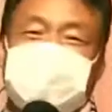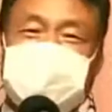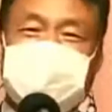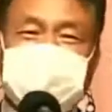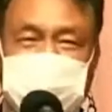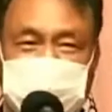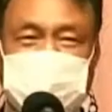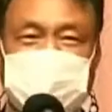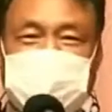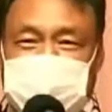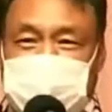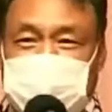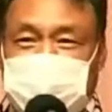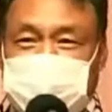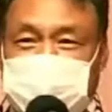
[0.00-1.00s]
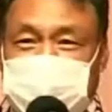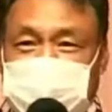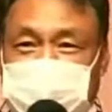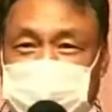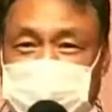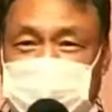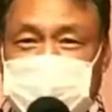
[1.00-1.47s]
사실 것 같더라고요.
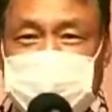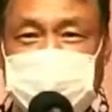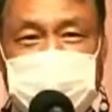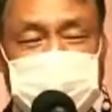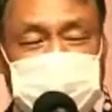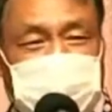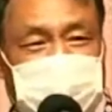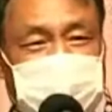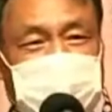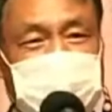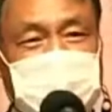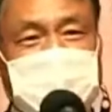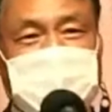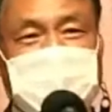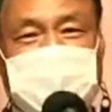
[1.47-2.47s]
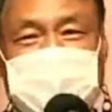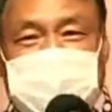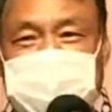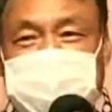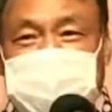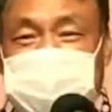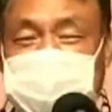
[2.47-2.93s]
근데 이제 그
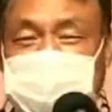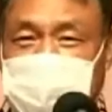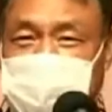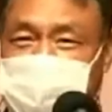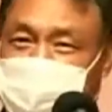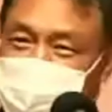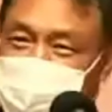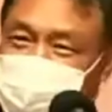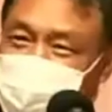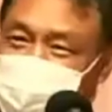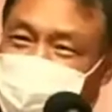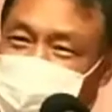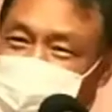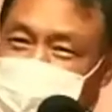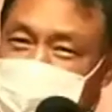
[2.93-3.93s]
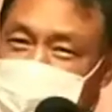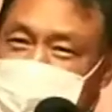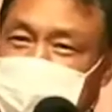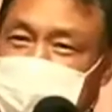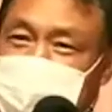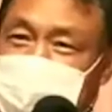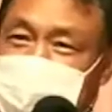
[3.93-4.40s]
그때만 해도 조금 이제
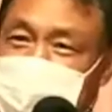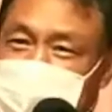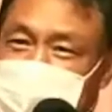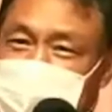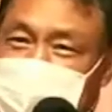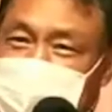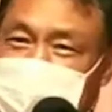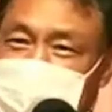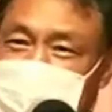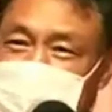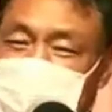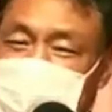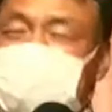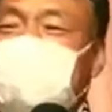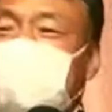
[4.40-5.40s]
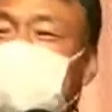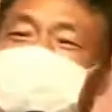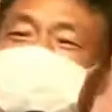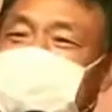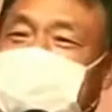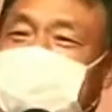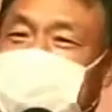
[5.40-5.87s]
발달됐을 거 아니에요. 그 전에는
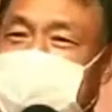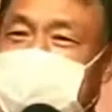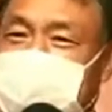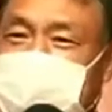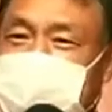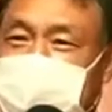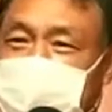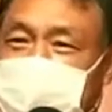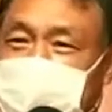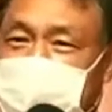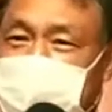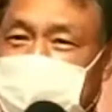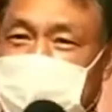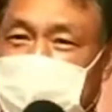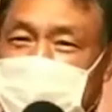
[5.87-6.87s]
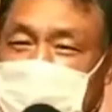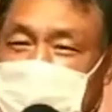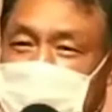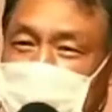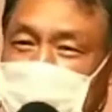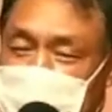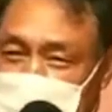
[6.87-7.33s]
어떻겠어요?
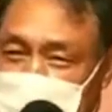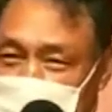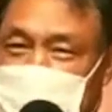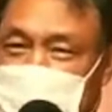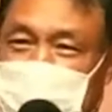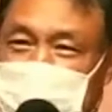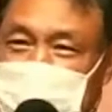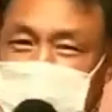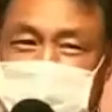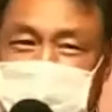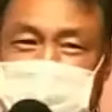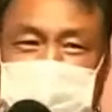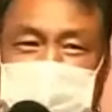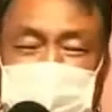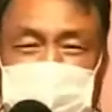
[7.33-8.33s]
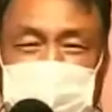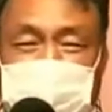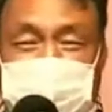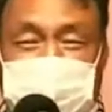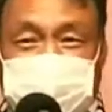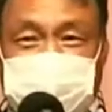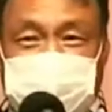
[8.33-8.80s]
아예 내가
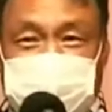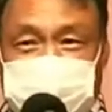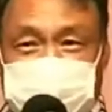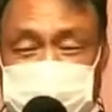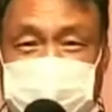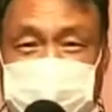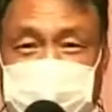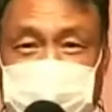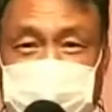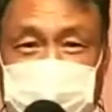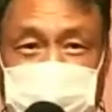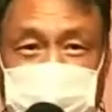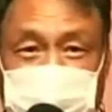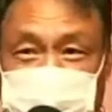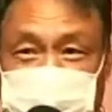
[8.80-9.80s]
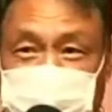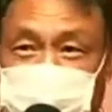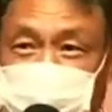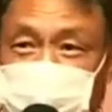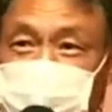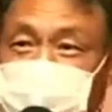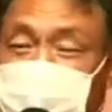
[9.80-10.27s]
가지고 있는 물건을 가지고
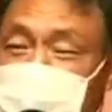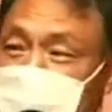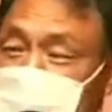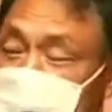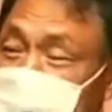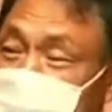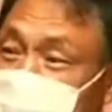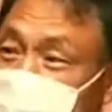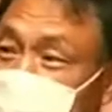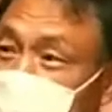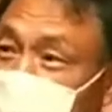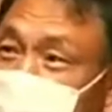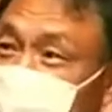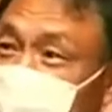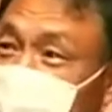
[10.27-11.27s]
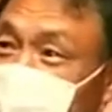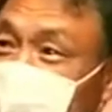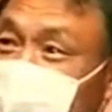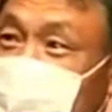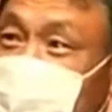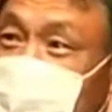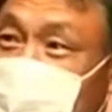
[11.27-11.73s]
내가 가지고 있는 물건